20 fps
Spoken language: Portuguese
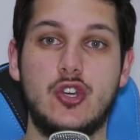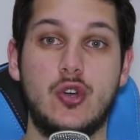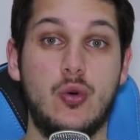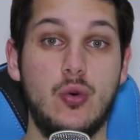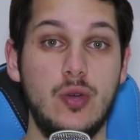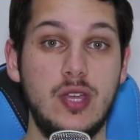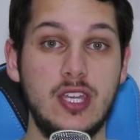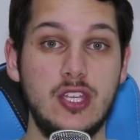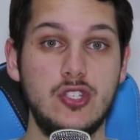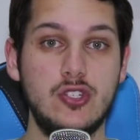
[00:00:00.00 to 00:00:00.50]

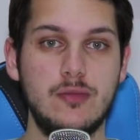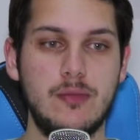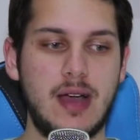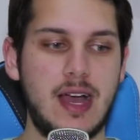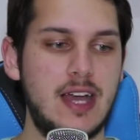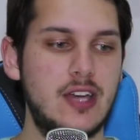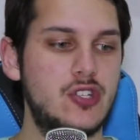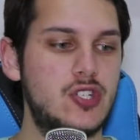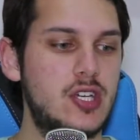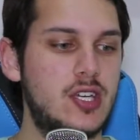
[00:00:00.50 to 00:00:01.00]
ruim de
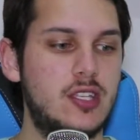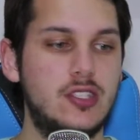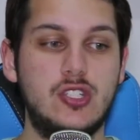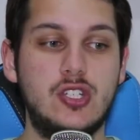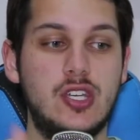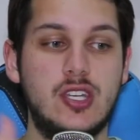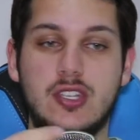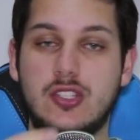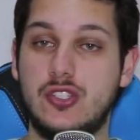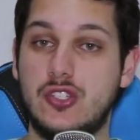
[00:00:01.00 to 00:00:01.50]
imagem,
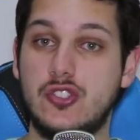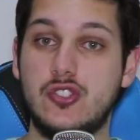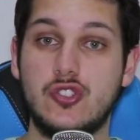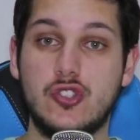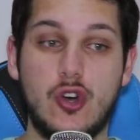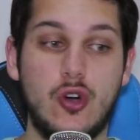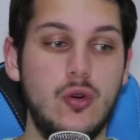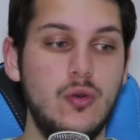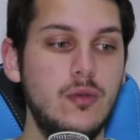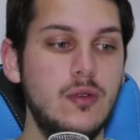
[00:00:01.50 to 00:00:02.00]
de, de
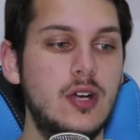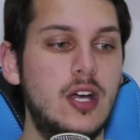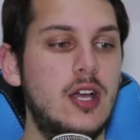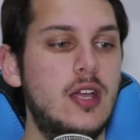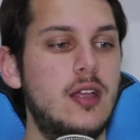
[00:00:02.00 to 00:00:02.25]
som,